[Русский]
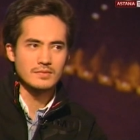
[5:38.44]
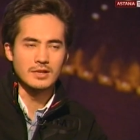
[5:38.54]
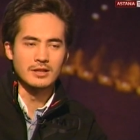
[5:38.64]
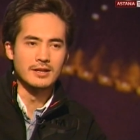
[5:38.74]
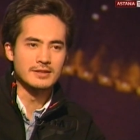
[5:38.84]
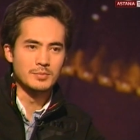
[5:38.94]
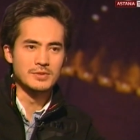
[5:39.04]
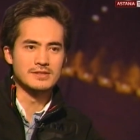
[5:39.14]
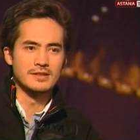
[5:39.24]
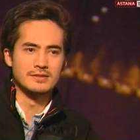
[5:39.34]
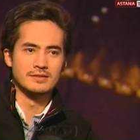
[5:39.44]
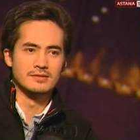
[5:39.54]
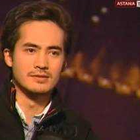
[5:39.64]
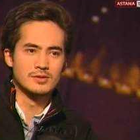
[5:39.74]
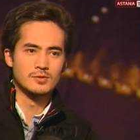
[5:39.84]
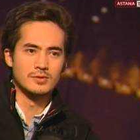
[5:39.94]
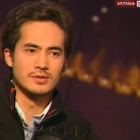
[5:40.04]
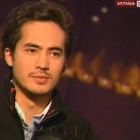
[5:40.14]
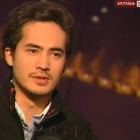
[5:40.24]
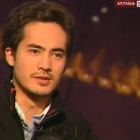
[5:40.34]
талант написания
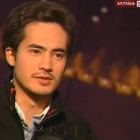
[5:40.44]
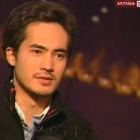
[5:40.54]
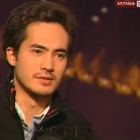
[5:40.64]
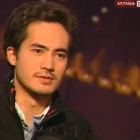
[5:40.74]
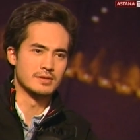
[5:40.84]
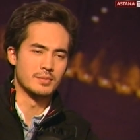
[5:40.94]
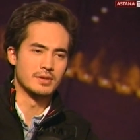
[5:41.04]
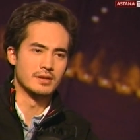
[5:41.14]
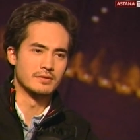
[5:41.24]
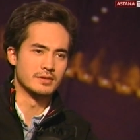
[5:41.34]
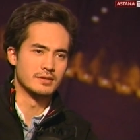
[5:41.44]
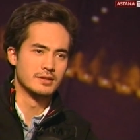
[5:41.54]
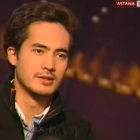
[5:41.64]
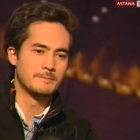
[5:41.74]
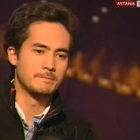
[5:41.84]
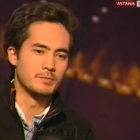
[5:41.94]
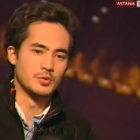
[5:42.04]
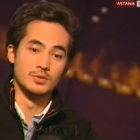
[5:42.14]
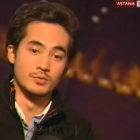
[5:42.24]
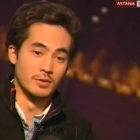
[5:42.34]
истории, мне кажется, это самое главное –
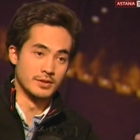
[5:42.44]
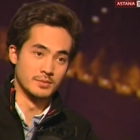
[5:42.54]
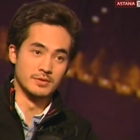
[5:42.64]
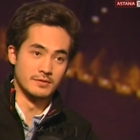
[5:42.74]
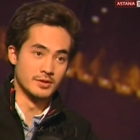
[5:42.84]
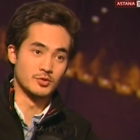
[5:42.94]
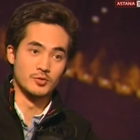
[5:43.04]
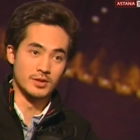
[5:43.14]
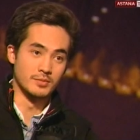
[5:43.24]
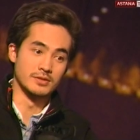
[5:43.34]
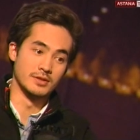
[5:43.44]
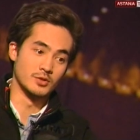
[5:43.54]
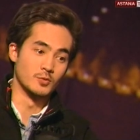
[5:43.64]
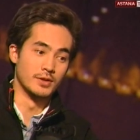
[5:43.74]
Почему одним ты веришь, другим нет? Значит,